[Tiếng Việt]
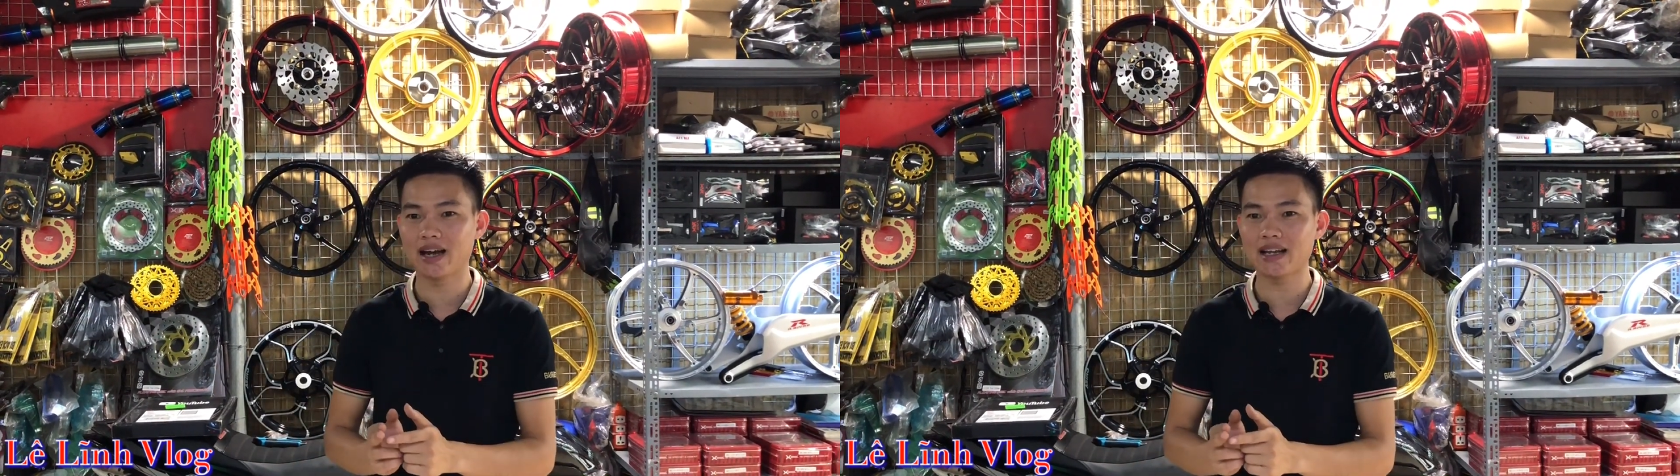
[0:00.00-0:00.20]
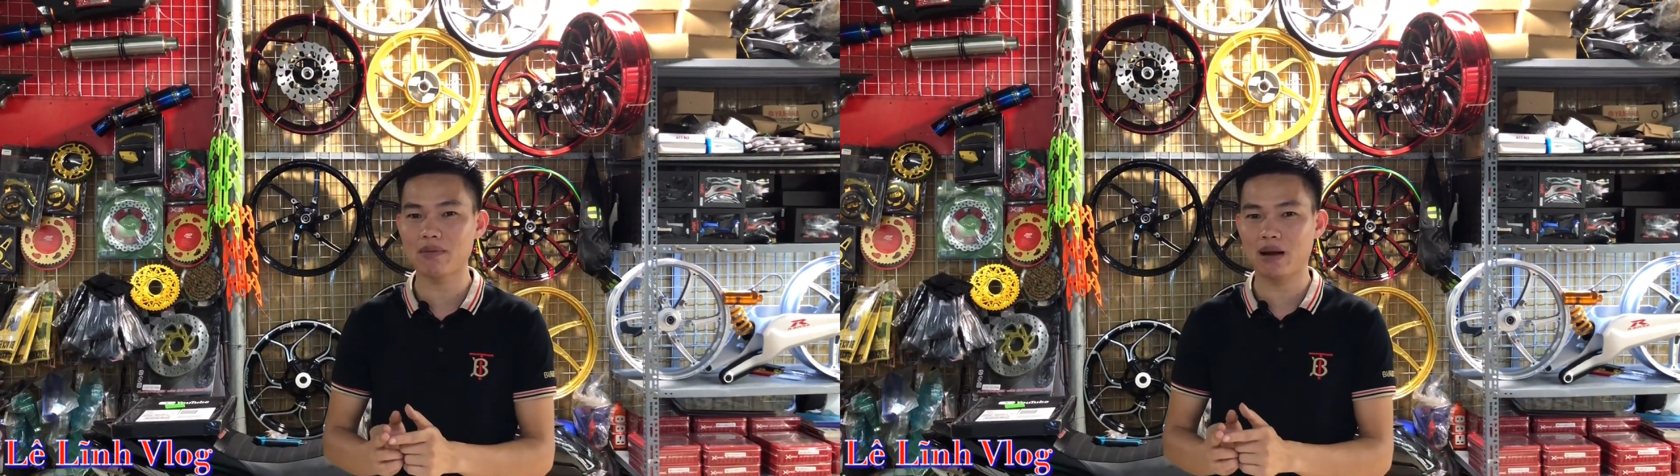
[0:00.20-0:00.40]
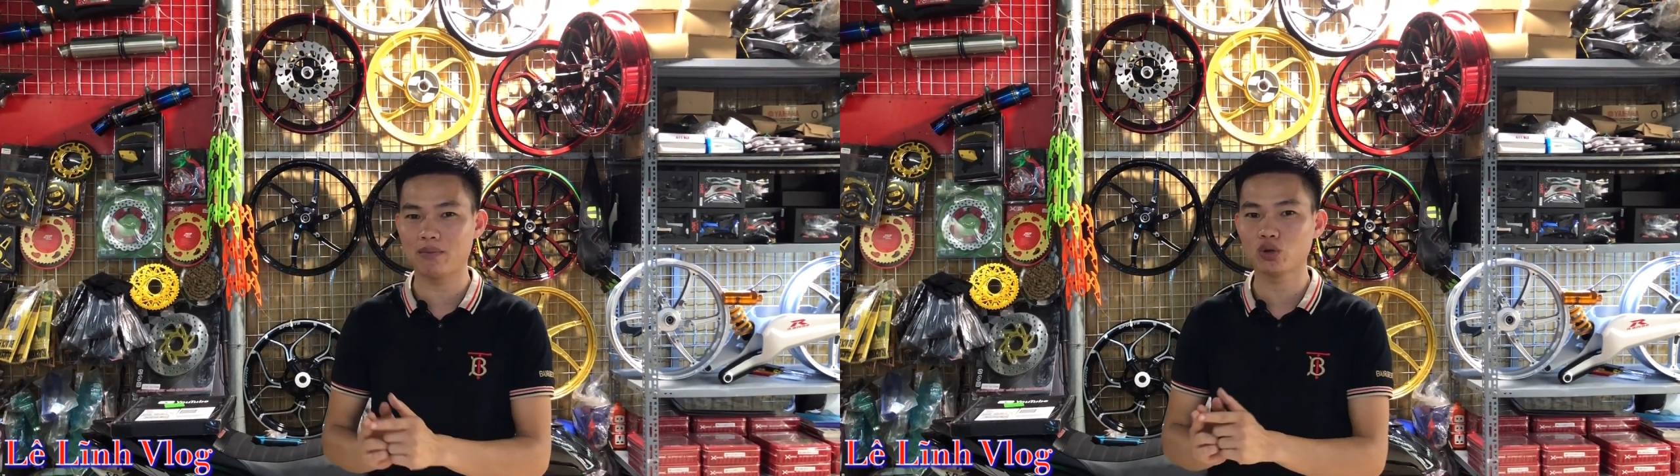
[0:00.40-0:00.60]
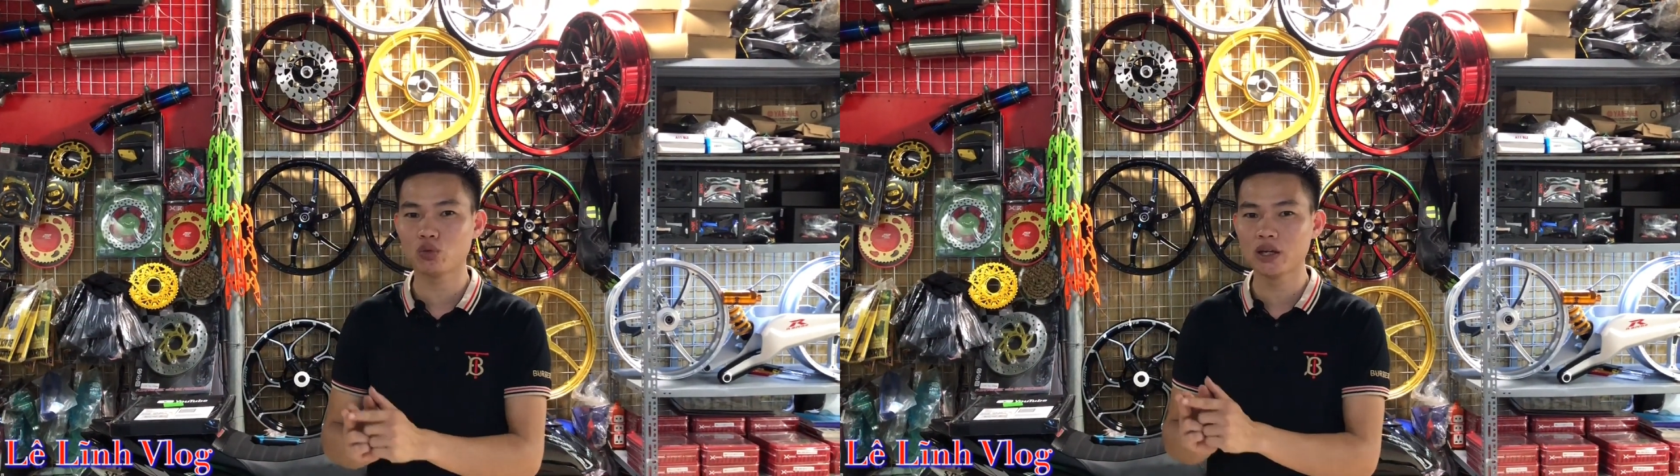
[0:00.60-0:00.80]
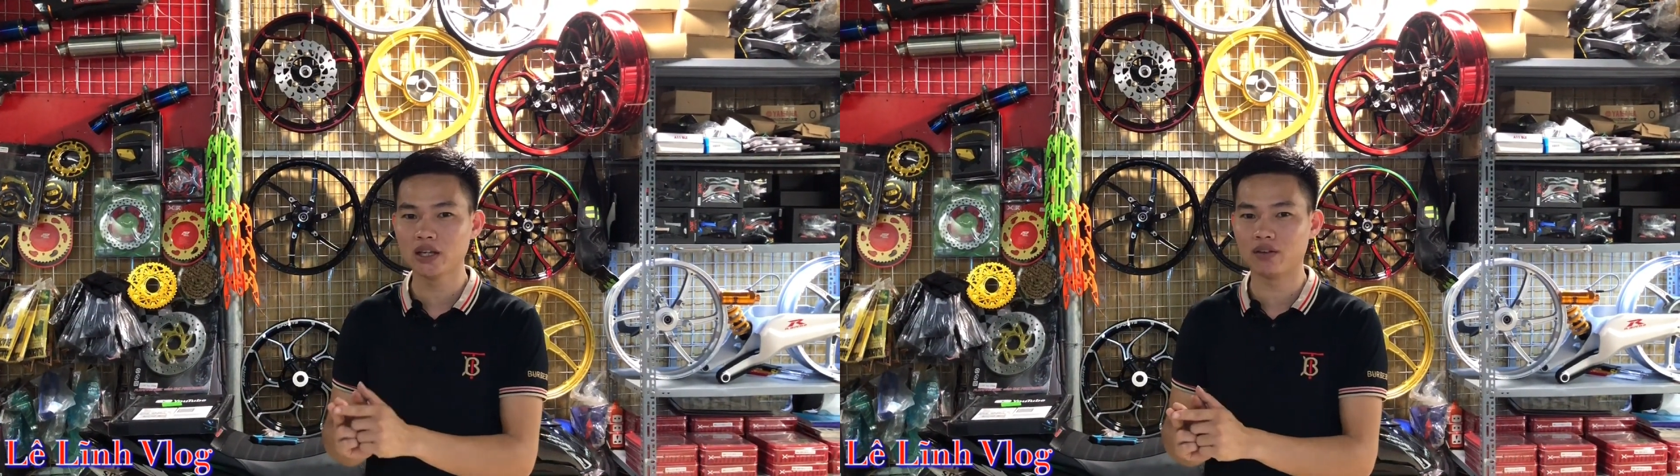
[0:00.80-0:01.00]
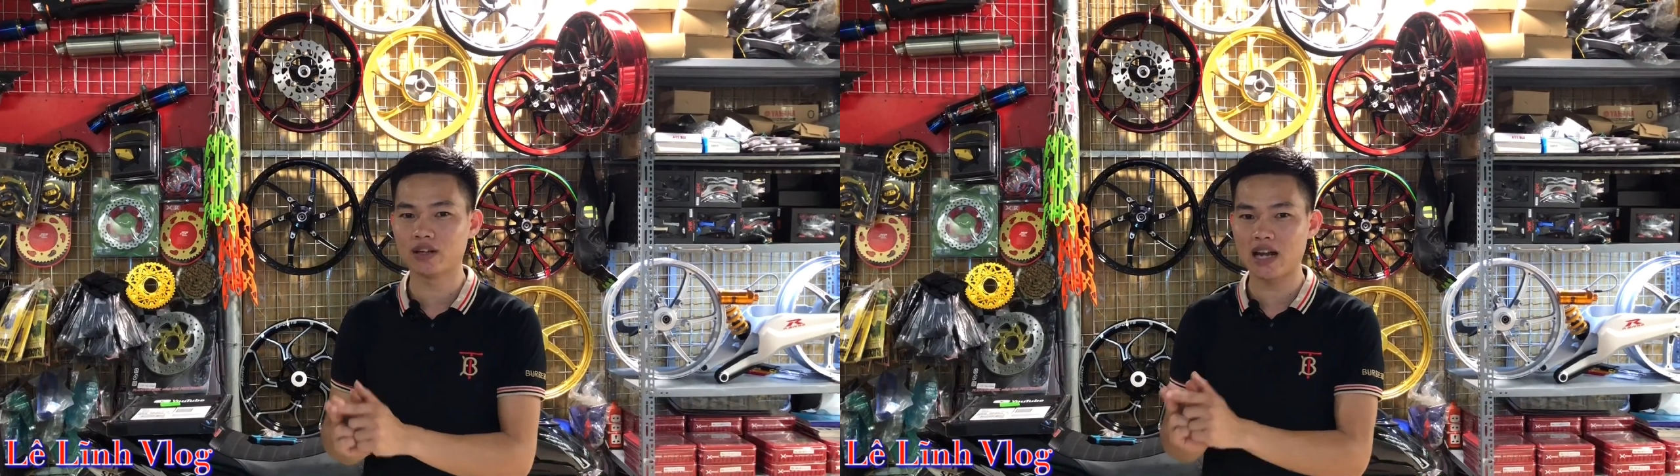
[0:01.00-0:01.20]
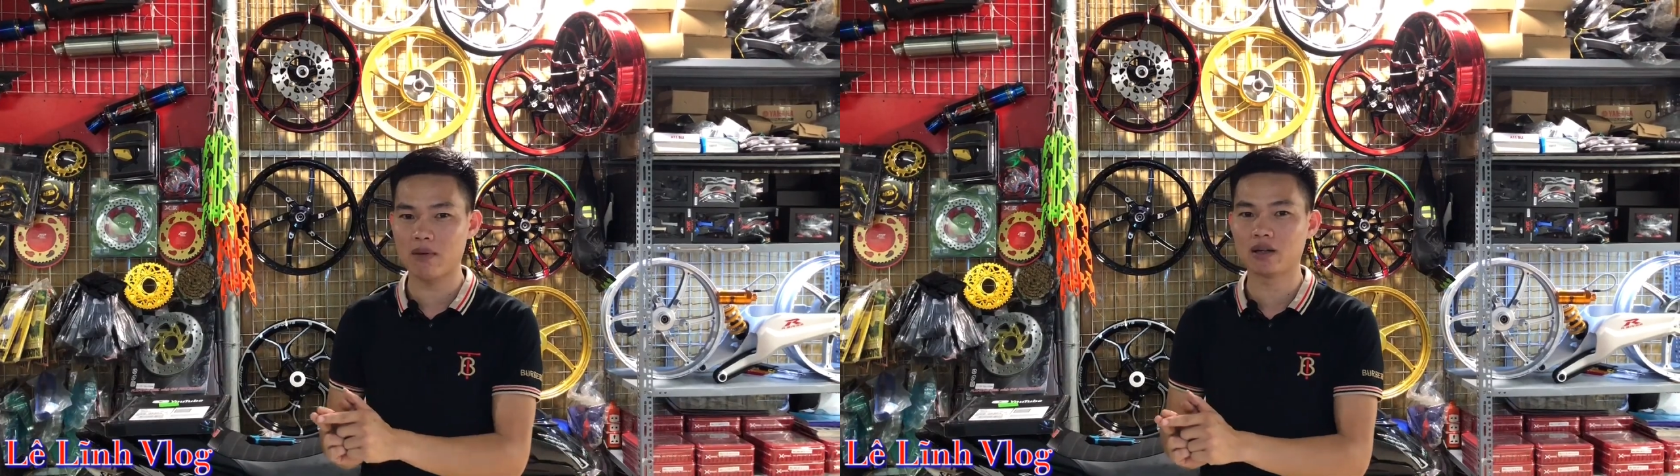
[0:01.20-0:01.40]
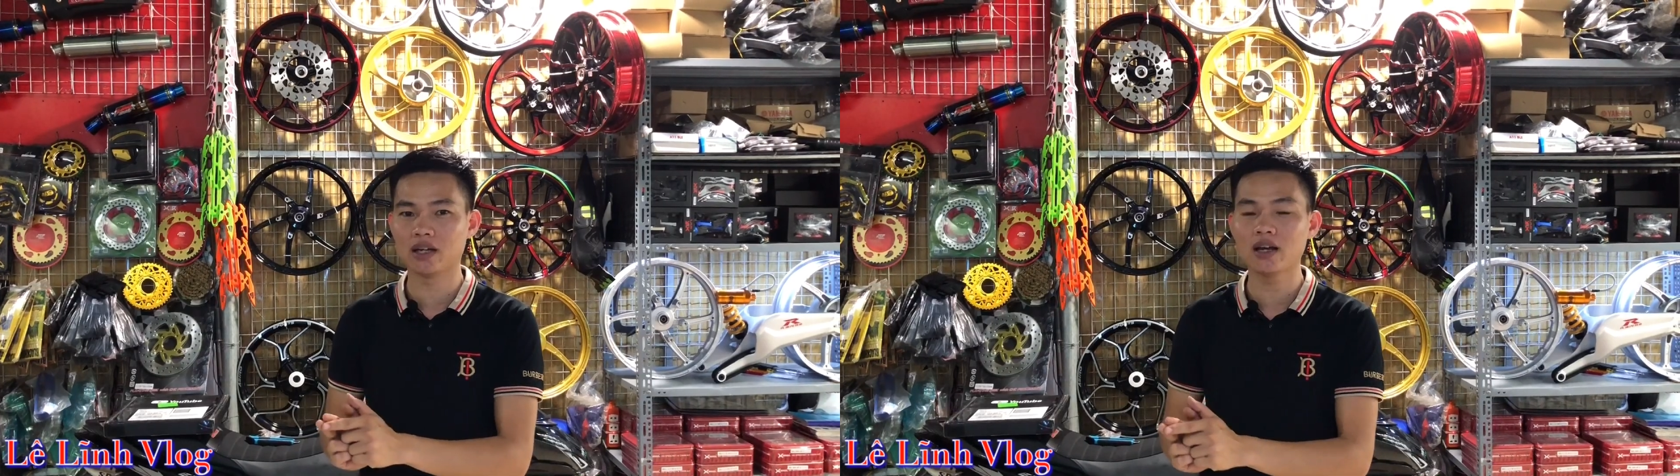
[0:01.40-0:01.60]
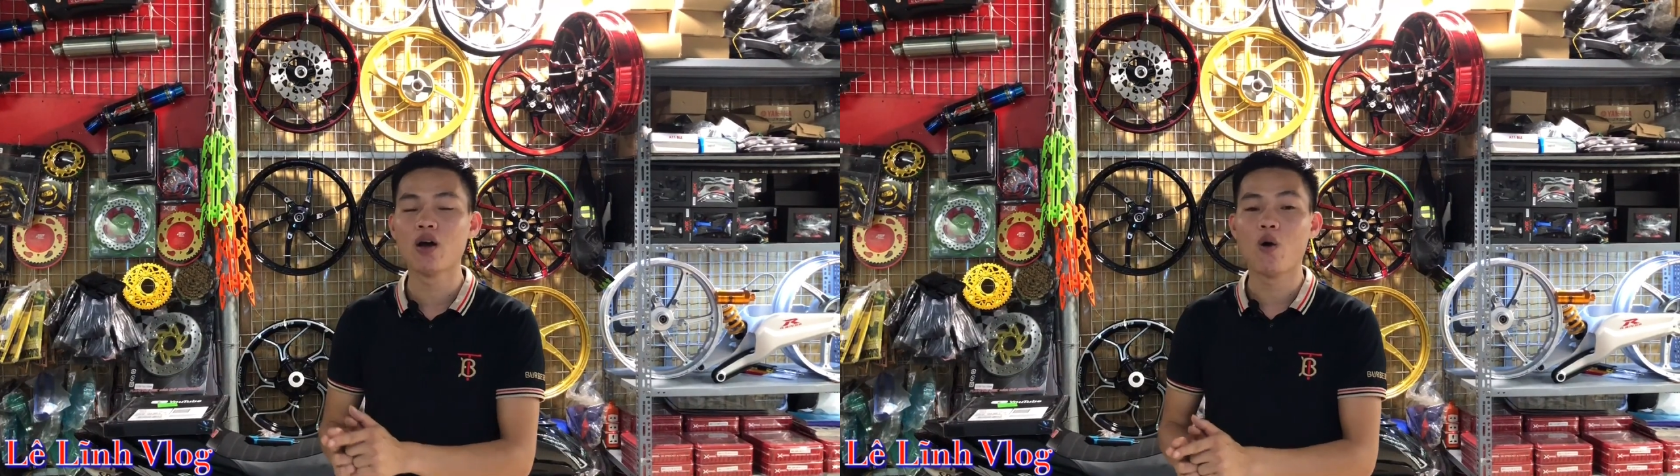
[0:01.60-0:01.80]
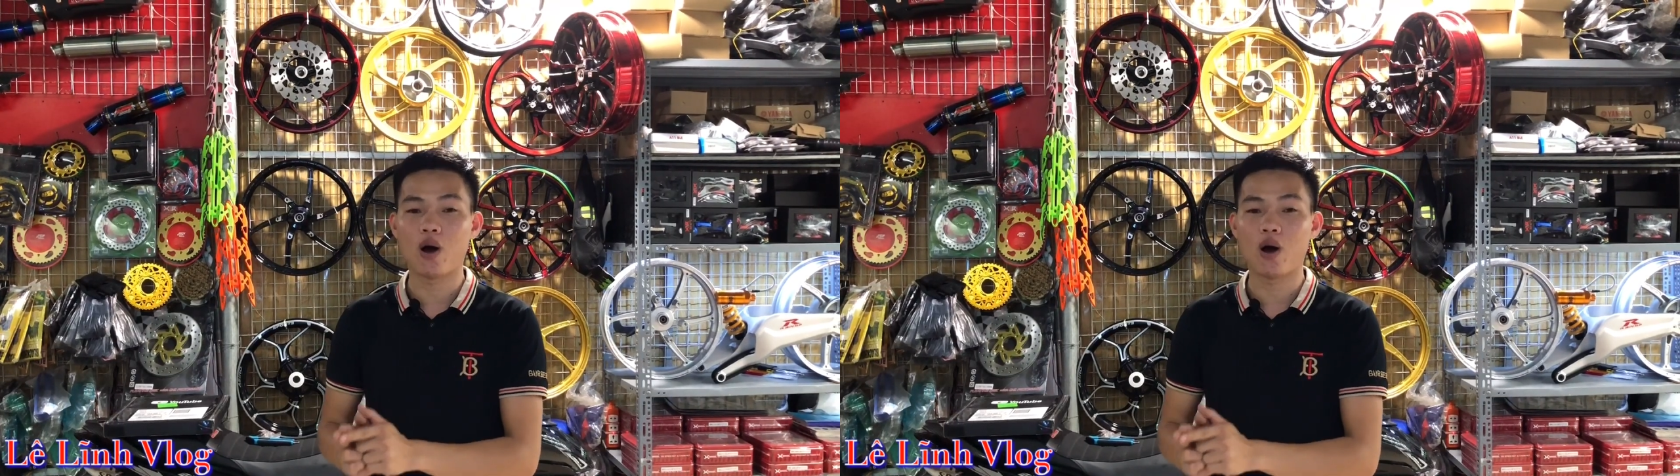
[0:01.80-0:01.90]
anh em làm youtube ở việt nam mình ấy